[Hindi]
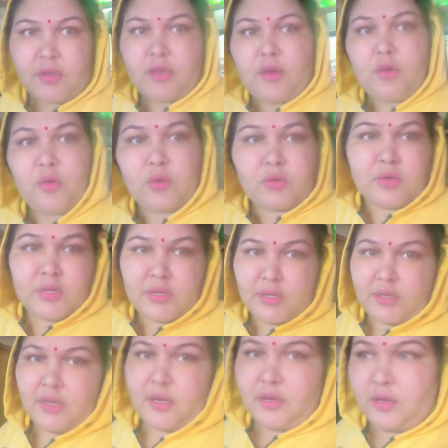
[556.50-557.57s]
और
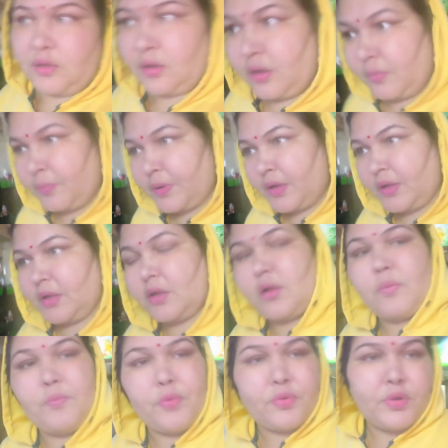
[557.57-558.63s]
रितिका अपने
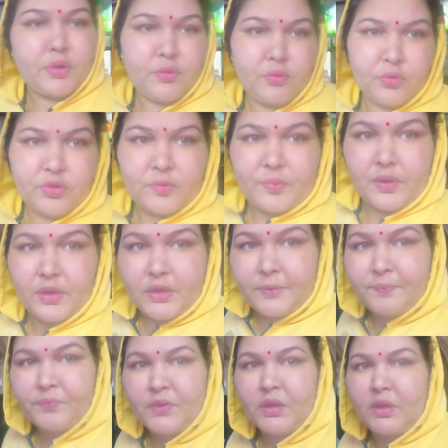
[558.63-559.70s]
कंप्यूटर कोर्स पर गई
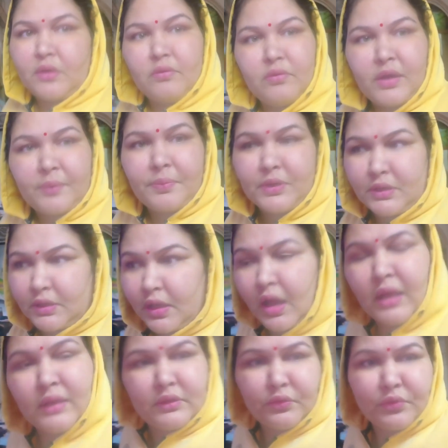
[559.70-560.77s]
वह अभी
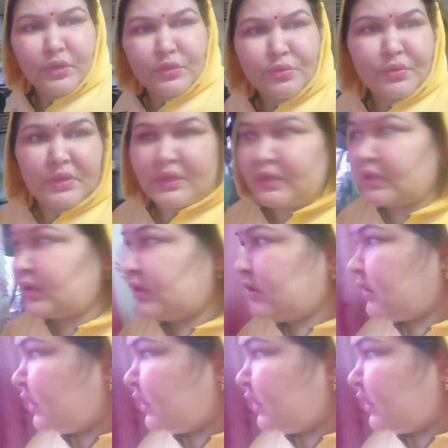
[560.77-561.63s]
आज तो उसकी छुट्टी थी